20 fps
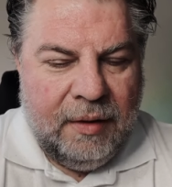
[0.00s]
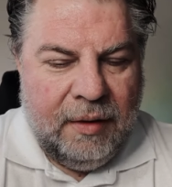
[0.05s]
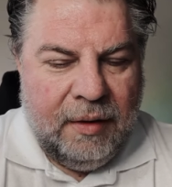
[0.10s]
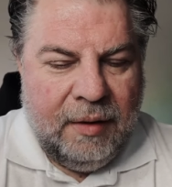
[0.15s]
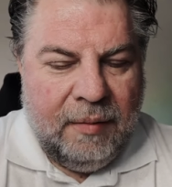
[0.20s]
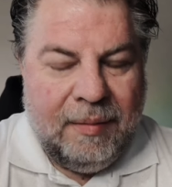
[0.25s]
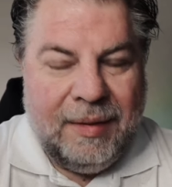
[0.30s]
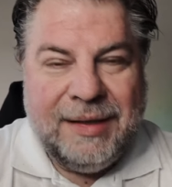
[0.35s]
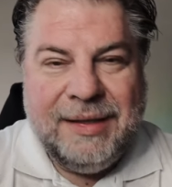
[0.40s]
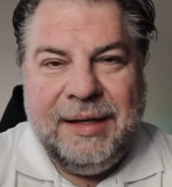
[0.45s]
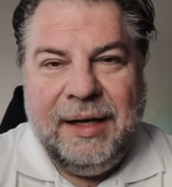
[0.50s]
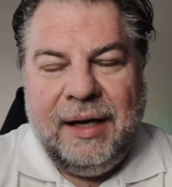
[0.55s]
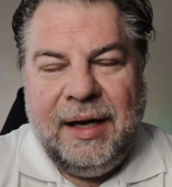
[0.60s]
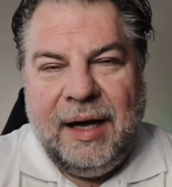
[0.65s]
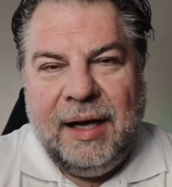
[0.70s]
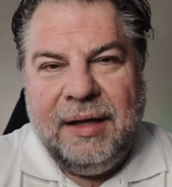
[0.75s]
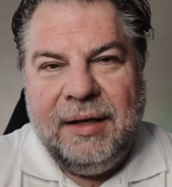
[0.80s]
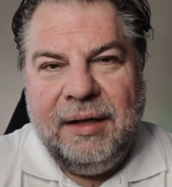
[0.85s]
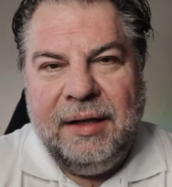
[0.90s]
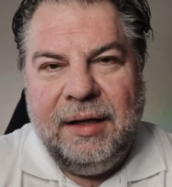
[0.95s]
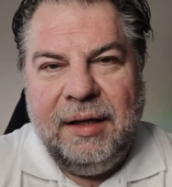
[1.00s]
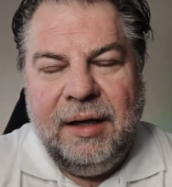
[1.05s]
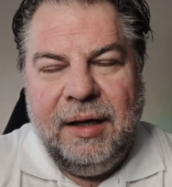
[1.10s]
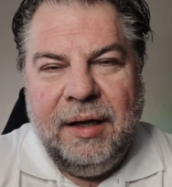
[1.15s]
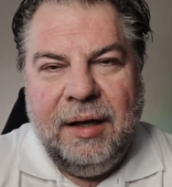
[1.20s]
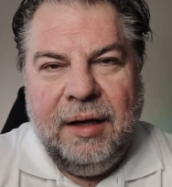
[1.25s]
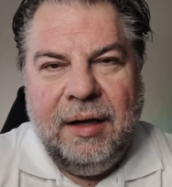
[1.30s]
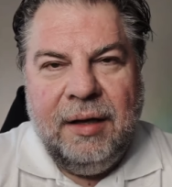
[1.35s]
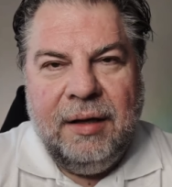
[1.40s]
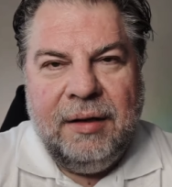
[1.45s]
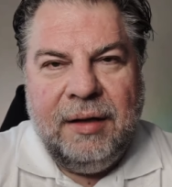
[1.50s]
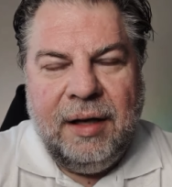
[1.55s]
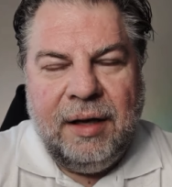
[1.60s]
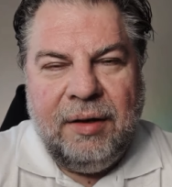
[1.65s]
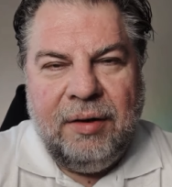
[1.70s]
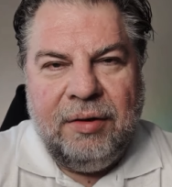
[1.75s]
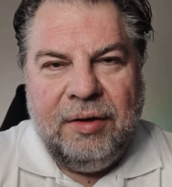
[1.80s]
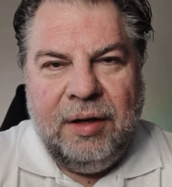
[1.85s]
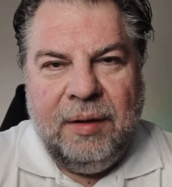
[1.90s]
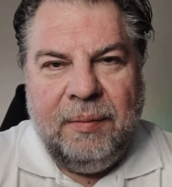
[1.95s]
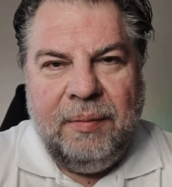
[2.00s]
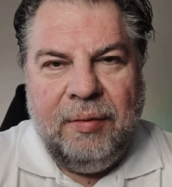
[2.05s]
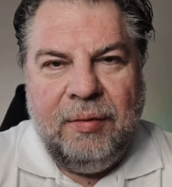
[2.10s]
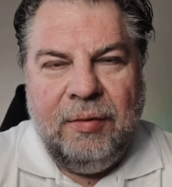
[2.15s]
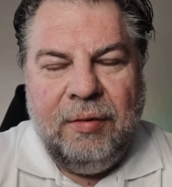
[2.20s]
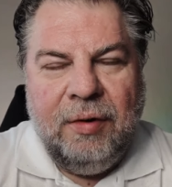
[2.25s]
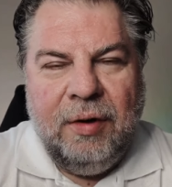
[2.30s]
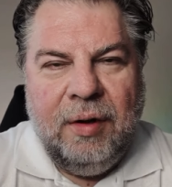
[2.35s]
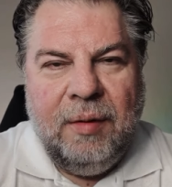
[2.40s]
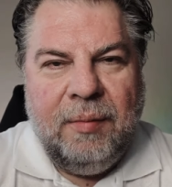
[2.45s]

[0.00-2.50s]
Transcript: Maserati, tego typu